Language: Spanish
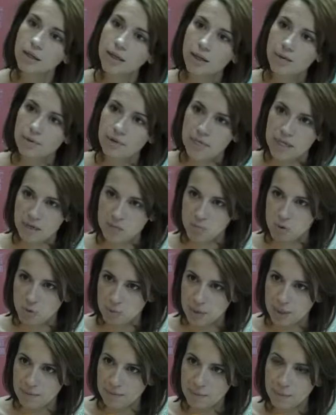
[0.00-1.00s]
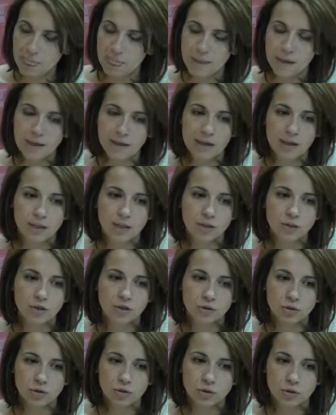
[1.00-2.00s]
que venían muy bien.
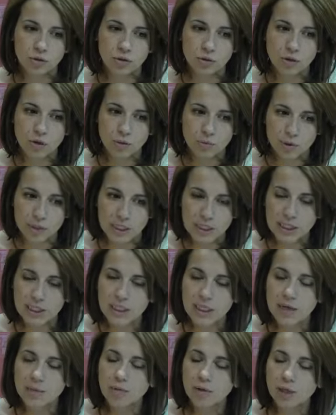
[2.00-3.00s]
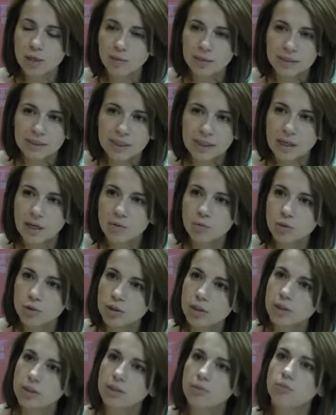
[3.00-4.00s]
Nosotros, como decía, hemos reivindicado
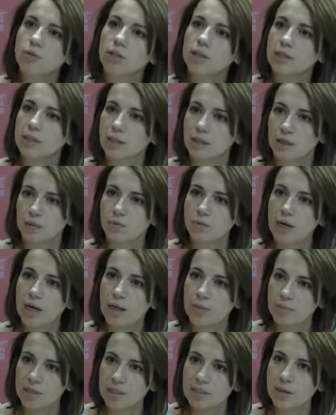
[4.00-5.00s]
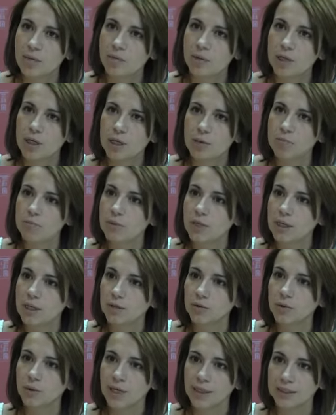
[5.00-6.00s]
muchísimo que se reúna la mesa por el
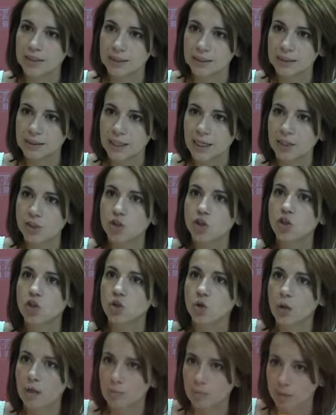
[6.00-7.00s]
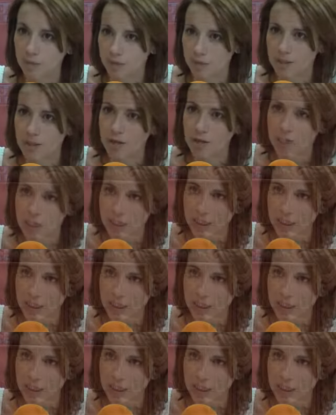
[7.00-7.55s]
empleo. Durante este año no hemos dejado de